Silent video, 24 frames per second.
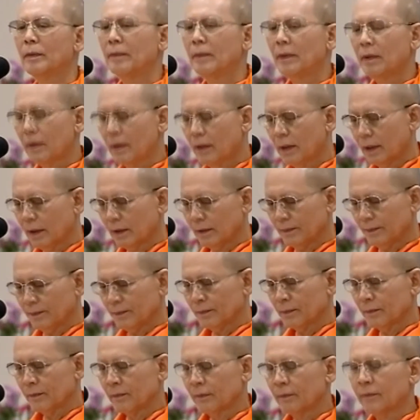เพื่อ
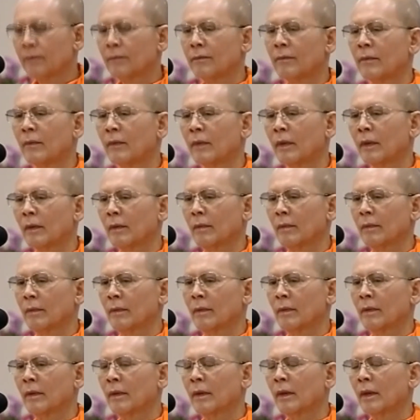
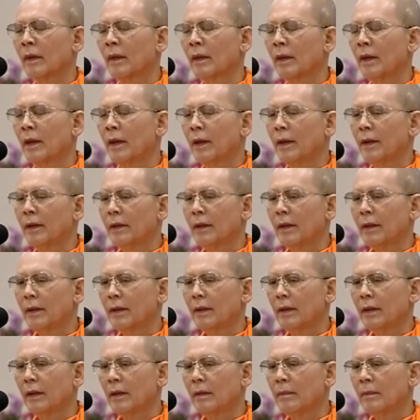นๆตะ
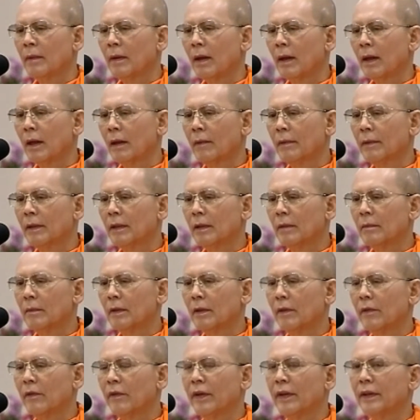ขี่ม้าก็ไปถึงบ
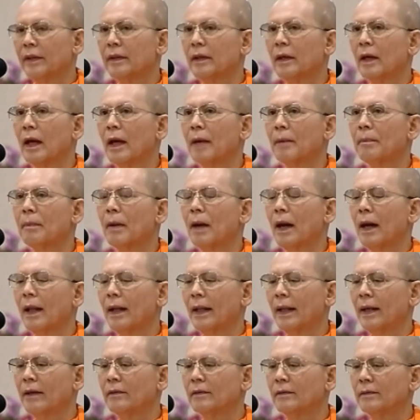ริเวณชายป่า
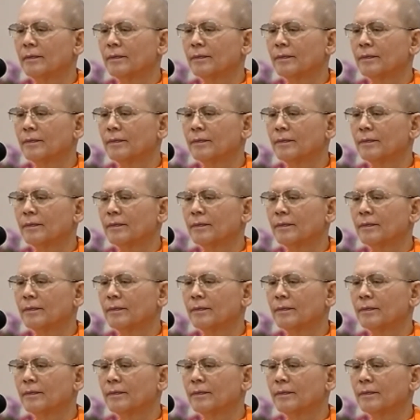แล้ว